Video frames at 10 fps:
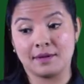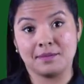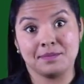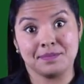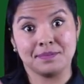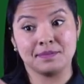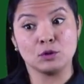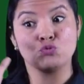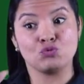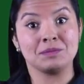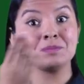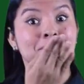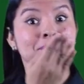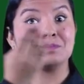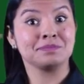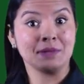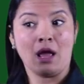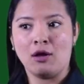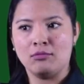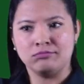Y el 9 de agosto
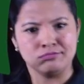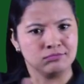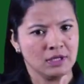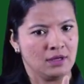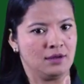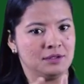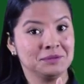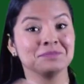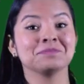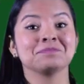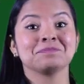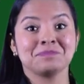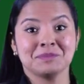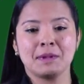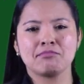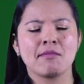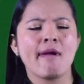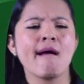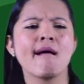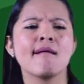nos reunimos con el
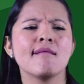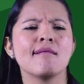concejal de